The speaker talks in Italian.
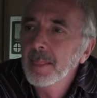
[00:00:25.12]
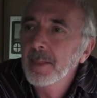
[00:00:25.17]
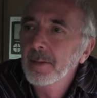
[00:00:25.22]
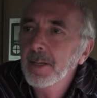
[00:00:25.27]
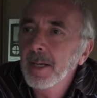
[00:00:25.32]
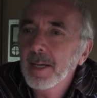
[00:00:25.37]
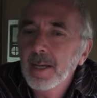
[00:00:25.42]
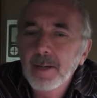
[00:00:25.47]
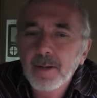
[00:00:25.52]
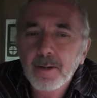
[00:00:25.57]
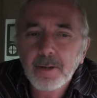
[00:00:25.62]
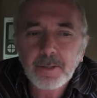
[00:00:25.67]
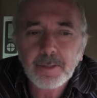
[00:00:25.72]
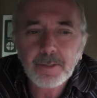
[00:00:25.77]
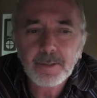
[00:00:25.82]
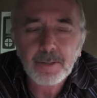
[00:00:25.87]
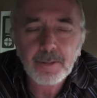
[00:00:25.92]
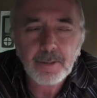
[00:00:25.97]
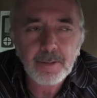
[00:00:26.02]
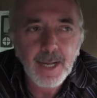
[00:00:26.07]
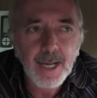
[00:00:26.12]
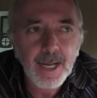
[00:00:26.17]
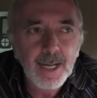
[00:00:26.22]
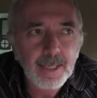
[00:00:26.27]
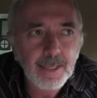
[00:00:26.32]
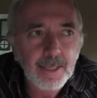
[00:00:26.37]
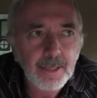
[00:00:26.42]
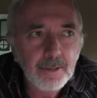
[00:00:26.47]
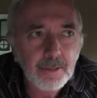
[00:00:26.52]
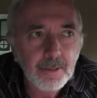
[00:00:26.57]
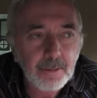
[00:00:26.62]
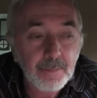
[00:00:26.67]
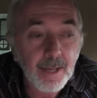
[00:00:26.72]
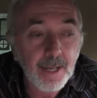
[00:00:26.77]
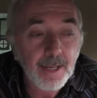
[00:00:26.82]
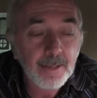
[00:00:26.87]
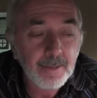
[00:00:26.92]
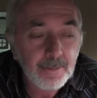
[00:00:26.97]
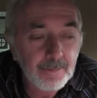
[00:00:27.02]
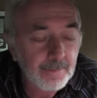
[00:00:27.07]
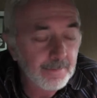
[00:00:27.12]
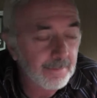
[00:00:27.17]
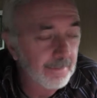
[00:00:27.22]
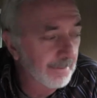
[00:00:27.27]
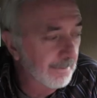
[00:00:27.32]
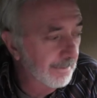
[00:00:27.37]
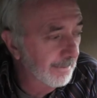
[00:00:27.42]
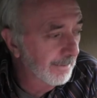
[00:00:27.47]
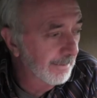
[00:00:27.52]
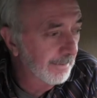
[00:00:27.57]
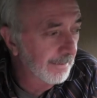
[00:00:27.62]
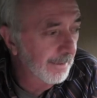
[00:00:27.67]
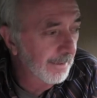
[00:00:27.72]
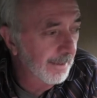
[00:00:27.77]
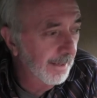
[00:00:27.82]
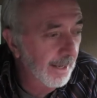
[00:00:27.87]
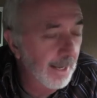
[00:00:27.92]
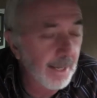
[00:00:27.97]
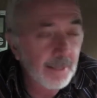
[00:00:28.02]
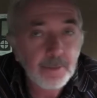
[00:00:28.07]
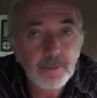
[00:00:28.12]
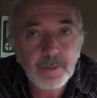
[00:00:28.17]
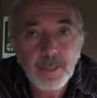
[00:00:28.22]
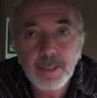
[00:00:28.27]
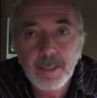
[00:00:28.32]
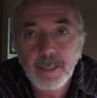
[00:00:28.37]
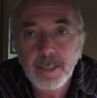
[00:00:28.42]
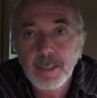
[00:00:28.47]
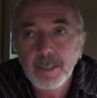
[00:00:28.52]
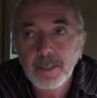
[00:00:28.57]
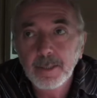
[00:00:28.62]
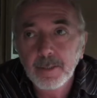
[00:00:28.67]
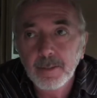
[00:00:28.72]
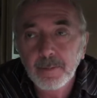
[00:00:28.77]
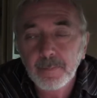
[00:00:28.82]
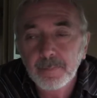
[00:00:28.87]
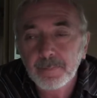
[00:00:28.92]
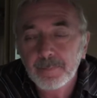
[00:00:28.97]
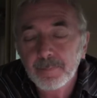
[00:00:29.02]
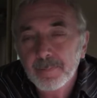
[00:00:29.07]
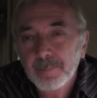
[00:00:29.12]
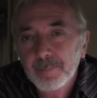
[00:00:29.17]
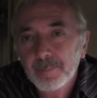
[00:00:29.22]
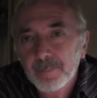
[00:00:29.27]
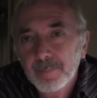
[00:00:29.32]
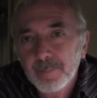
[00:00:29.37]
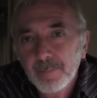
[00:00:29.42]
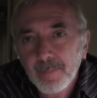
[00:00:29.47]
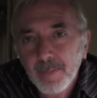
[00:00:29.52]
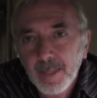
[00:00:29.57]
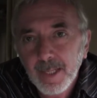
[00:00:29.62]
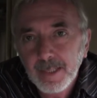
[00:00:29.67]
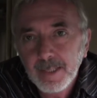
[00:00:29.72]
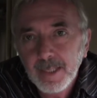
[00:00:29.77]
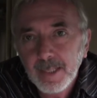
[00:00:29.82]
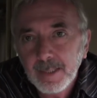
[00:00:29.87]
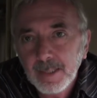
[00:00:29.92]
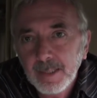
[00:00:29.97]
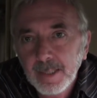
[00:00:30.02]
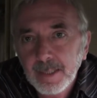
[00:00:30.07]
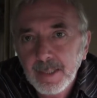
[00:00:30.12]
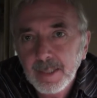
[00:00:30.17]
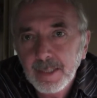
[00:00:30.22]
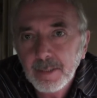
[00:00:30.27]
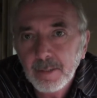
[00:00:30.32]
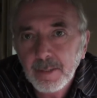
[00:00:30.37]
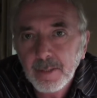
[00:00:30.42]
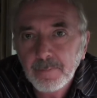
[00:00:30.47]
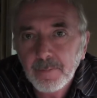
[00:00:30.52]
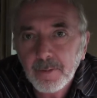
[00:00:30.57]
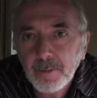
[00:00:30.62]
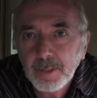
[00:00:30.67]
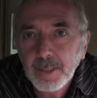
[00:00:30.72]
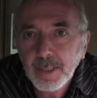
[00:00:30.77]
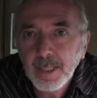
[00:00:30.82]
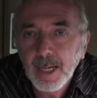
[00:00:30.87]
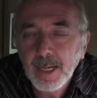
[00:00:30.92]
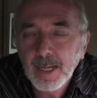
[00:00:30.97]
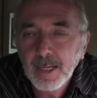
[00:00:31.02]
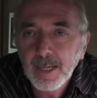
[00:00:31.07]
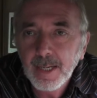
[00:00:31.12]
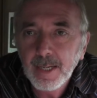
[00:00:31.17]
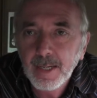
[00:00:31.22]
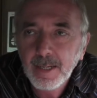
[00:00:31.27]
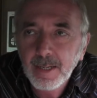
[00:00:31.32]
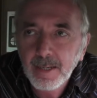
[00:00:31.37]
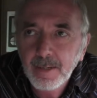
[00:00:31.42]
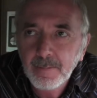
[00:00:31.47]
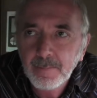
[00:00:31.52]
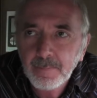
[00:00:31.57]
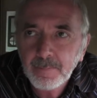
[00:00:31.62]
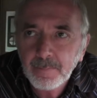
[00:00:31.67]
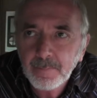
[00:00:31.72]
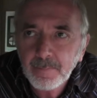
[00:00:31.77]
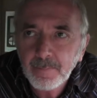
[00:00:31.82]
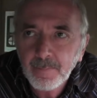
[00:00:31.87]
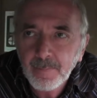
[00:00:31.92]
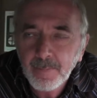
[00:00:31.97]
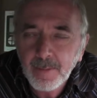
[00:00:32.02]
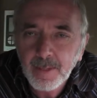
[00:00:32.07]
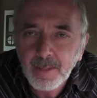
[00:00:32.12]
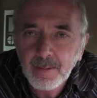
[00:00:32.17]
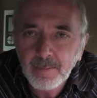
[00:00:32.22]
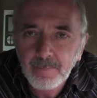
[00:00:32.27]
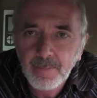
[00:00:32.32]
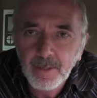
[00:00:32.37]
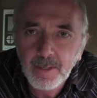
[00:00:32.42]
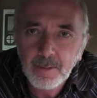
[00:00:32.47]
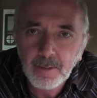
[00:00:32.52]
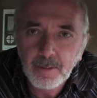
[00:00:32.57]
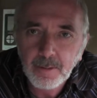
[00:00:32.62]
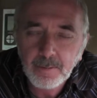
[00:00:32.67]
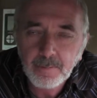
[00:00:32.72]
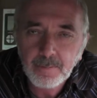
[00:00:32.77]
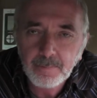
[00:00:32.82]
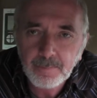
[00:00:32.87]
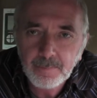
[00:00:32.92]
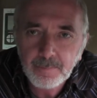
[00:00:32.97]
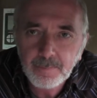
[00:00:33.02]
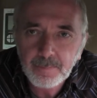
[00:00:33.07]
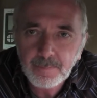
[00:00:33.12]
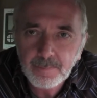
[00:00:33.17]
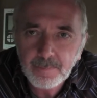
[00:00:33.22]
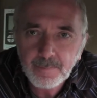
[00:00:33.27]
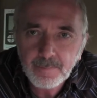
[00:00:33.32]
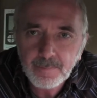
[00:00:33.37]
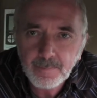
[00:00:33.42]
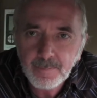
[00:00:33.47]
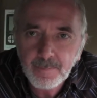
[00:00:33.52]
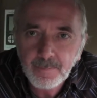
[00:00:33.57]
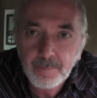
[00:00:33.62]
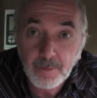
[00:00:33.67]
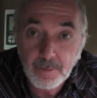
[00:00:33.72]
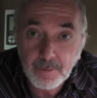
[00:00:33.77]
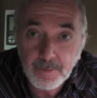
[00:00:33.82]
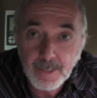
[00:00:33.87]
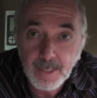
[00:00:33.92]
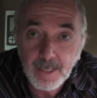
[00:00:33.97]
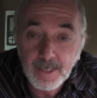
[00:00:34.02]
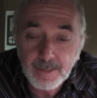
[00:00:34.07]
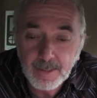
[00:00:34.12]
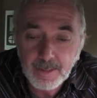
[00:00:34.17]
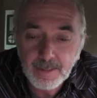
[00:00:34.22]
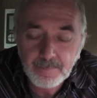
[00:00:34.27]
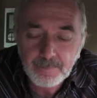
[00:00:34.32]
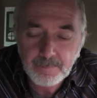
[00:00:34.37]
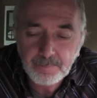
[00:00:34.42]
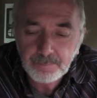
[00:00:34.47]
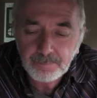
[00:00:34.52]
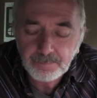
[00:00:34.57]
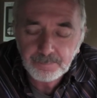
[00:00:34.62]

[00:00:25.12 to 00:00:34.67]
non è che loro sono là e dicono, bah, hanno deciso certe decisioni forse anche vengono forzate.